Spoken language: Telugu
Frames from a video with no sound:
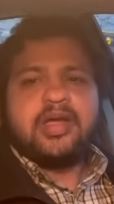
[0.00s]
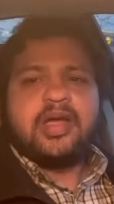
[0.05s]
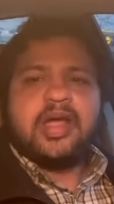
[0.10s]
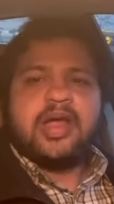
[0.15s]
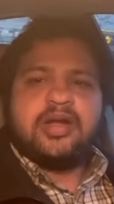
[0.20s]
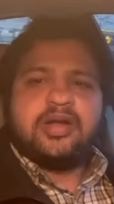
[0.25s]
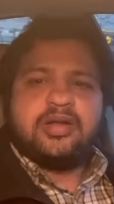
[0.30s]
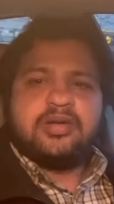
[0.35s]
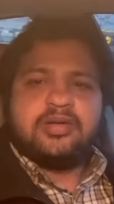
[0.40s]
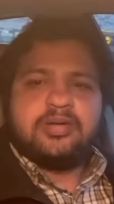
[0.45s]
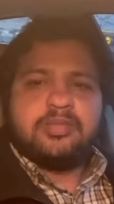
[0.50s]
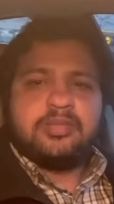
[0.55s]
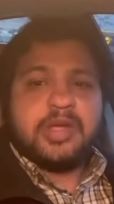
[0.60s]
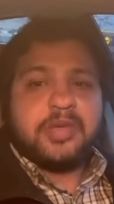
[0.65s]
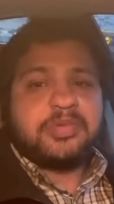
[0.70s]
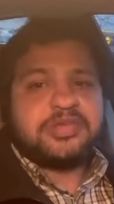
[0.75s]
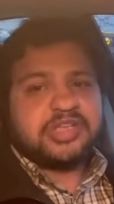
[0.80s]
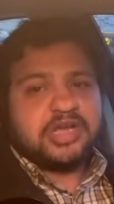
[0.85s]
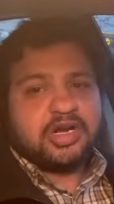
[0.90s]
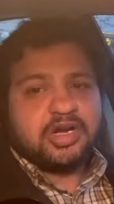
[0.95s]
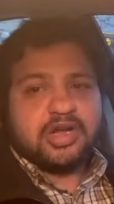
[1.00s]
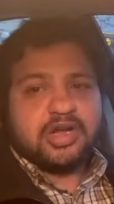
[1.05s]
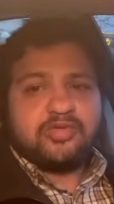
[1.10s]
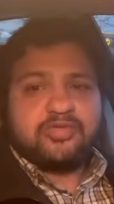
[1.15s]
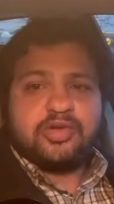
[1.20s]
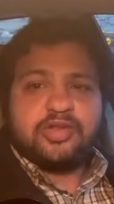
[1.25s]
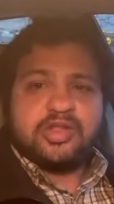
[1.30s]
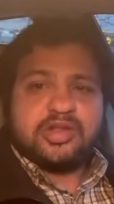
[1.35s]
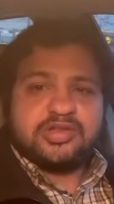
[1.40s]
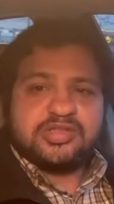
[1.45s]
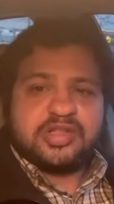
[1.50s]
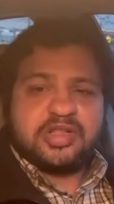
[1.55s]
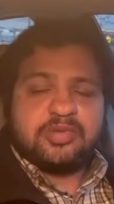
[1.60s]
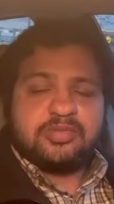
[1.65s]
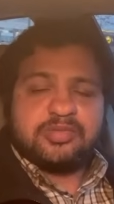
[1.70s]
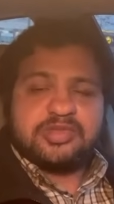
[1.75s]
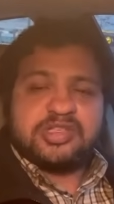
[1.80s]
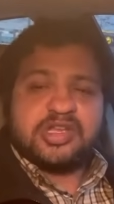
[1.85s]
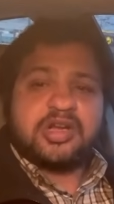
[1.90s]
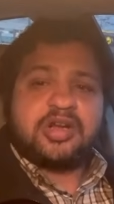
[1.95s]
అండ్ మేబీ సెకండ్ హాఫ్లో
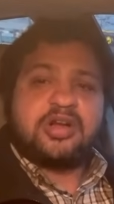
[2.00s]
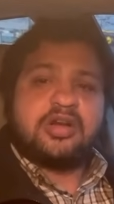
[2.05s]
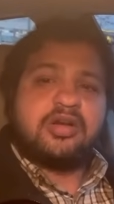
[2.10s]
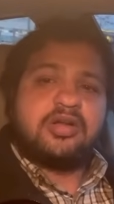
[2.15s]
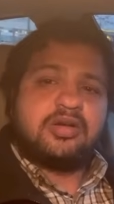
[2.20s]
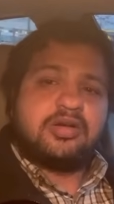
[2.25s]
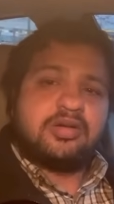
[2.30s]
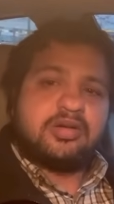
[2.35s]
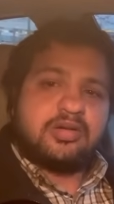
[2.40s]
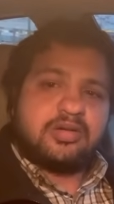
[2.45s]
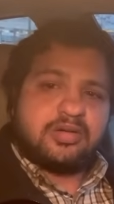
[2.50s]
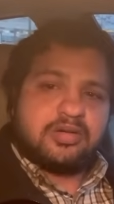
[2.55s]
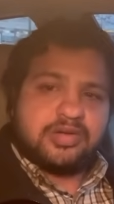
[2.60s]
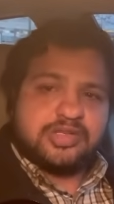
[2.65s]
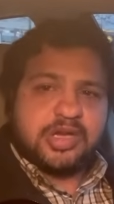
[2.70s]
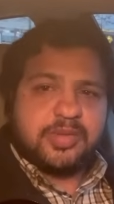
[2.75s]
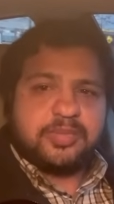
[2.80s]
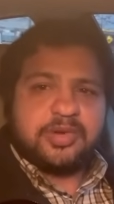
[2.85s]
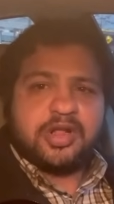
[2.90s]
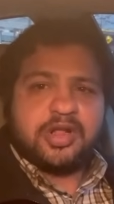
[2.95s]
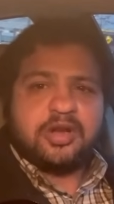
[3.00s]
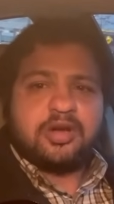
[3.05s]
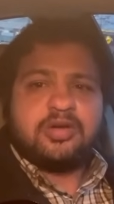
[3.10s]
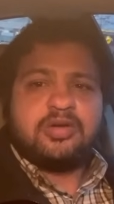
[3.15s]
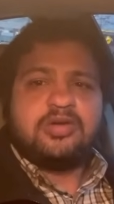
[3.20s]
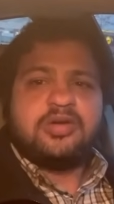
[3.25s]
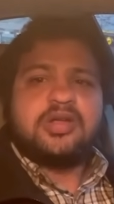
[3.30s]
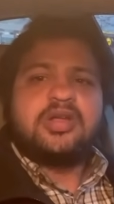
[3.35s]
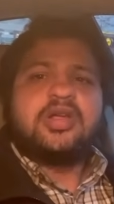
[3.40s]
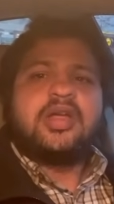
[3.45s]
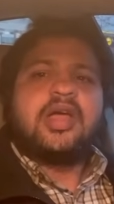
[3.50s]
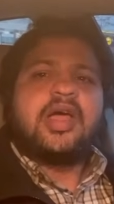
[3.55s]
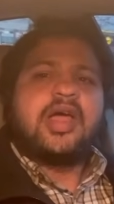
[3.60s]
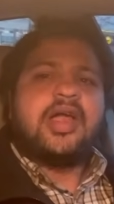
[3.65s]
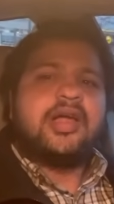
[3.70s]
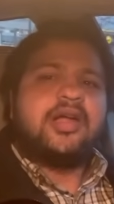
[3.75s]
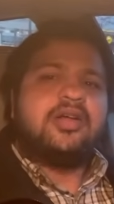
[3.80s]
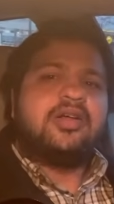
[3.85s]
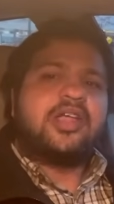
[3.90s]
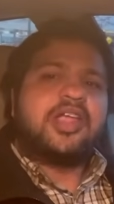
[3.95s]
తెలుస్తుందేమో సెకండ్ చాప్టర్లో
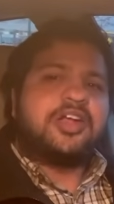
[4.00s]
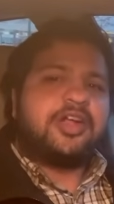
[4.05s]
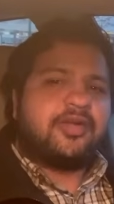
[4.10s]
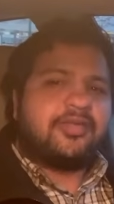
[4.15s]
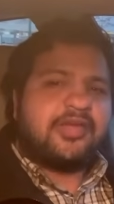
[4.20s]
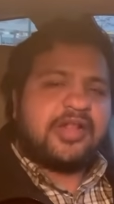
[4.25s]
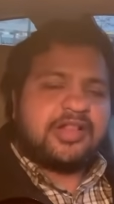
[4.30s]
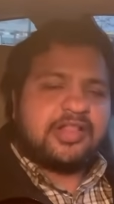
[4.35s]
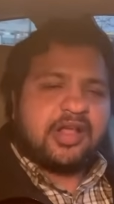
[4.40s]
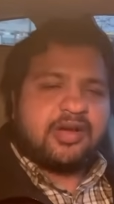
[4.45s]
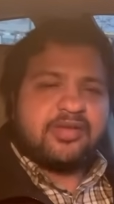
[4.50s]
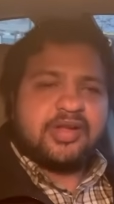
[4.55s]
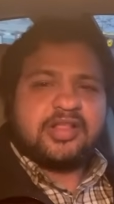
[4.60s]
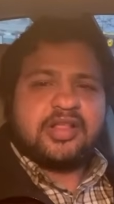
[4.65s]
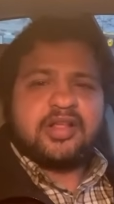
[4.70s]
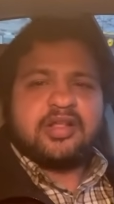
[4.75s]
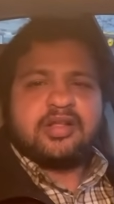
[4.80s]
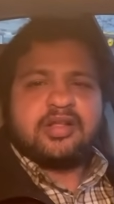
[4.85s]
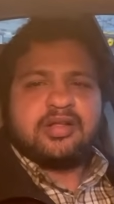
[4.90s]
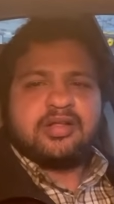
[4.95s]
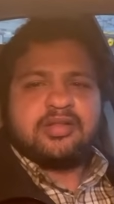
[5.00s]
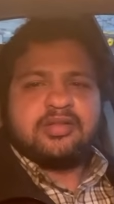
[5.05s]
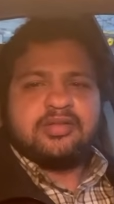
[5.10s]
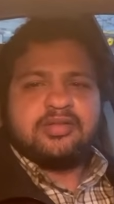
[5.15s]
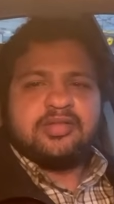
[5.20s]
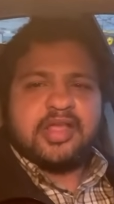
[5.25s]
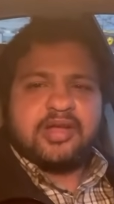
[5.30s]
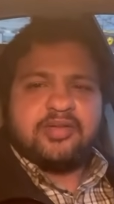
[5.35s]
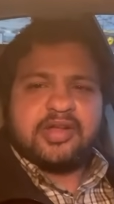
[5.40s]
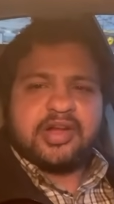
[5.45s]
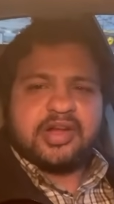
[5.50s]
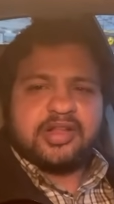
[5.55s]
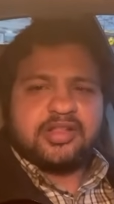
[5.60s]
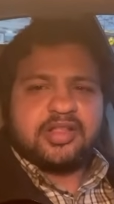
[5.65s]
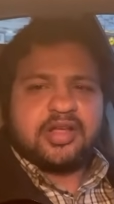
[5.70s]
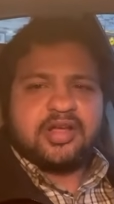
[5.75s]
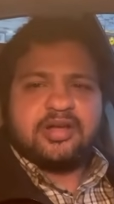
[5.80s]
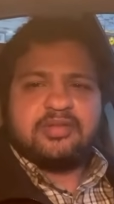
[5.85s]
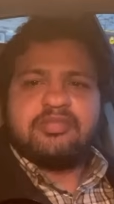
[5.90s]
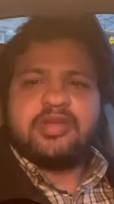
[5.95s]
అండ్ ఇంటర్వెల్ తర్వాత దేవరత
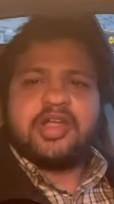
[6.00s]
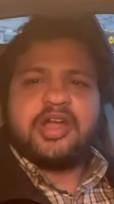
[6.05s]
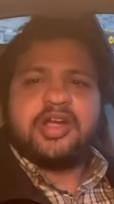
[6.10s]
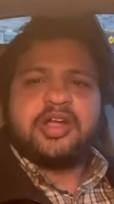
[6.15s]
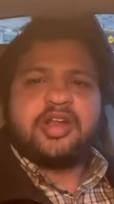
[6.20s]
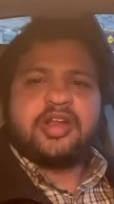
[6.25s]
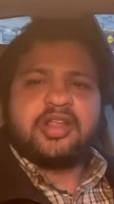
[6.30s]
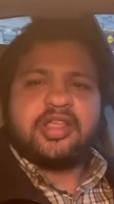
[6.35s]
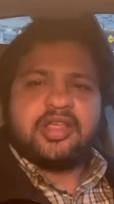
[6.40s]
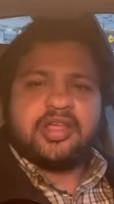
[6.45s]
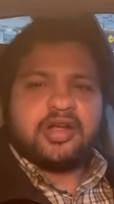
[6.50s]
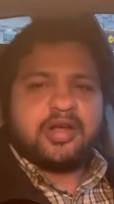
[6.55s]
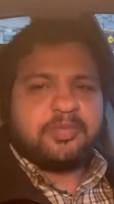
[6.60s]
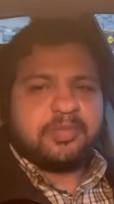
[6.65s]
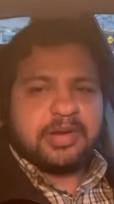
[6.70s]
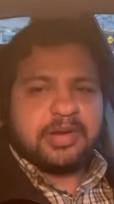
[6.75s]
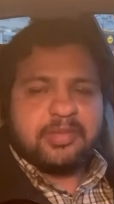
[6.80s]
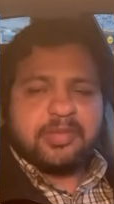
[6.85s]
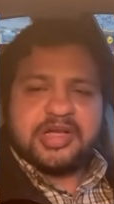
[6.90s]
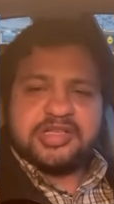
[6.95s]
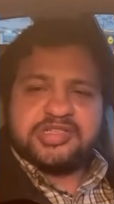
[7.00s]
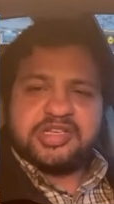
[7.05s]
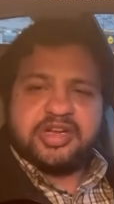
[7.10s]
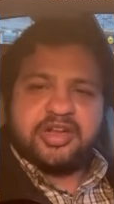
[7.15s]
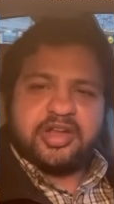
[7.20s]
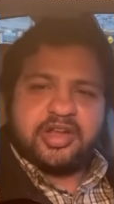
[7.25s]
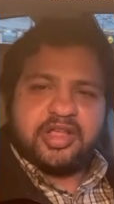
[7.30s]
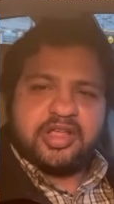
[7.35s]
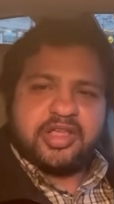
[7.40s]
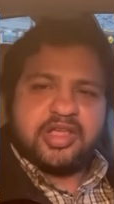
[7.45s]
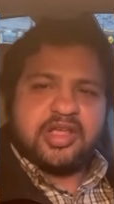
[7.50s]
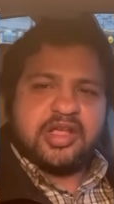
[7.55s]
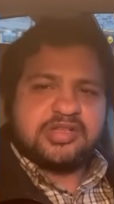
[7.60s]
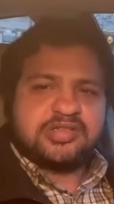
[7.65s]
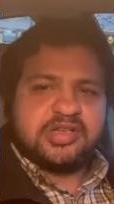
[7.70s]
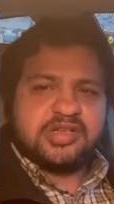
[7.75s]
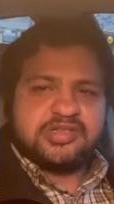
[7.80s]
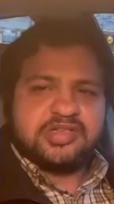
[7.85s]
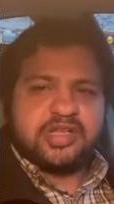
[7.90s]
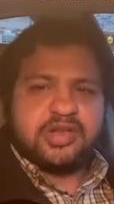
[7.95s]
ఎంట్రీ అంటే ప్రభాస్ ఎంట్రీకి
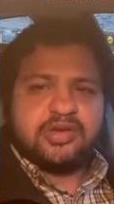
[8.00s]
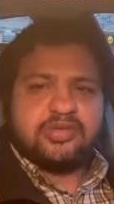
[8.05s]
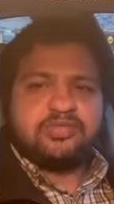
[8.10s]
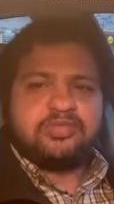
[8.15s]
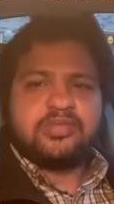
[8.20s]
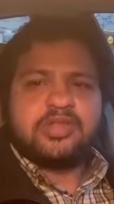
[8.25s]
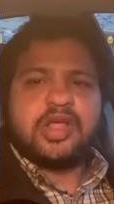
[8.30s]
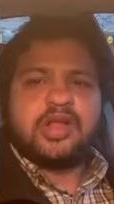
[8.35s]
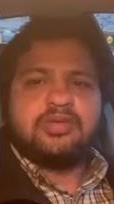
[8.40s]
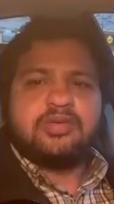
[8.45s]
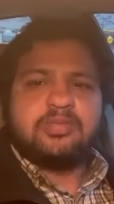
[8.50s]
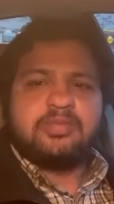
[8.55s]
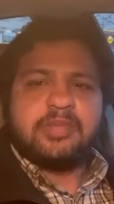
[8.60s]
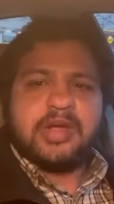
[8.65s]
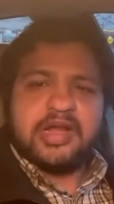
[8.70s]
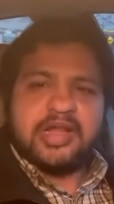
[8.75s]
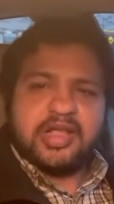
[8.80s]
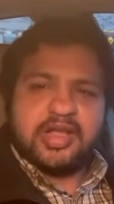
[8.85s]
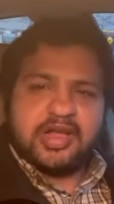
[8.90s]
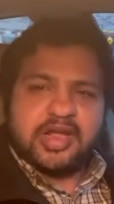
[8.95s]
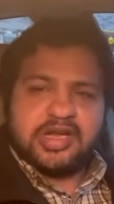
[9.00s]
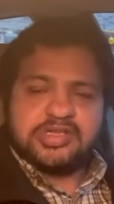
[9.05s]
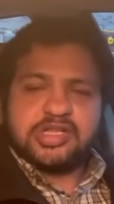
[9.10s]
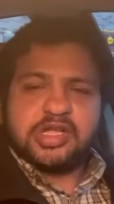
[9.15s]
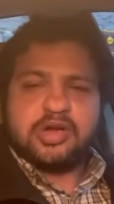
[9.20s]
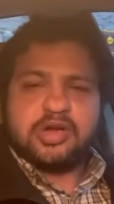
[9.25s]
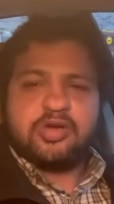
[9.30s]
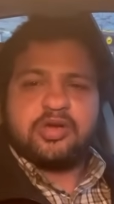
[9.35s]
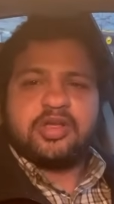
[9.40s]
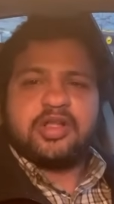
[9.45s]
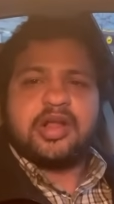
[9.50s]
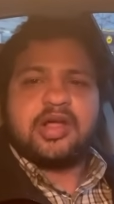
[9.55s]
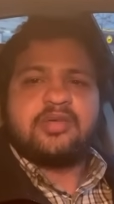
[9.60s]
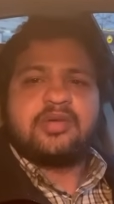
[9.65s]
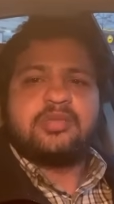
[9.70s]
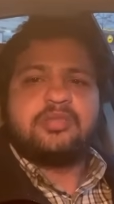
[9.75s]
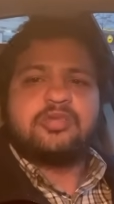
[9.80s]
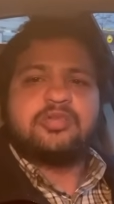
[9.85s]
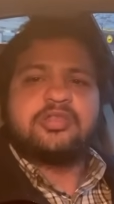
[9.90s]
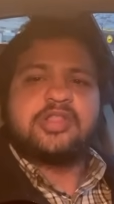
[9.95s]
అసలు సీను తను మళ్ళీ కాన్సార్లోకి
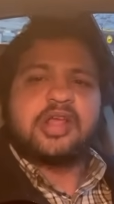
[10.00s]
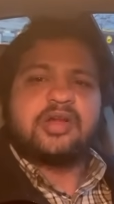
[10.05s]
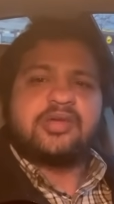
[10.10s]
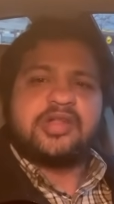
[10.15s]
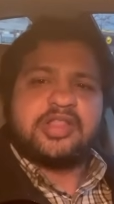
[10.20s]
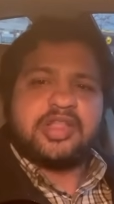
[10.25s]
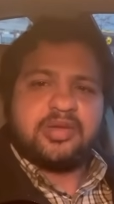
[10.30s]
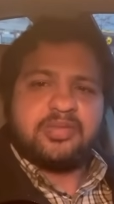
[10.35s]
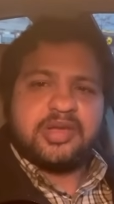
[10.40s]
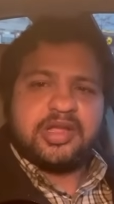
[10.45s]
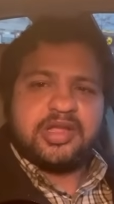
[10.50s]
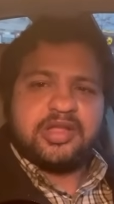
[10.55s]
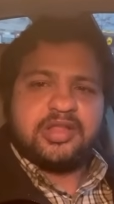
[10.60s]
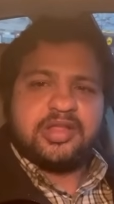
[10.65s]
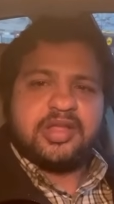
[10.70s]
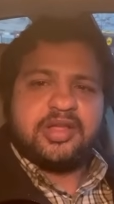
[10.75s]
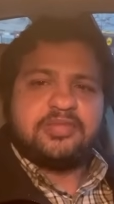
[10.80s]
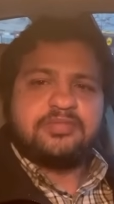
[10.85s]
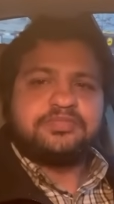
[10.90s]
రావడము తర్వాత ఏమైంది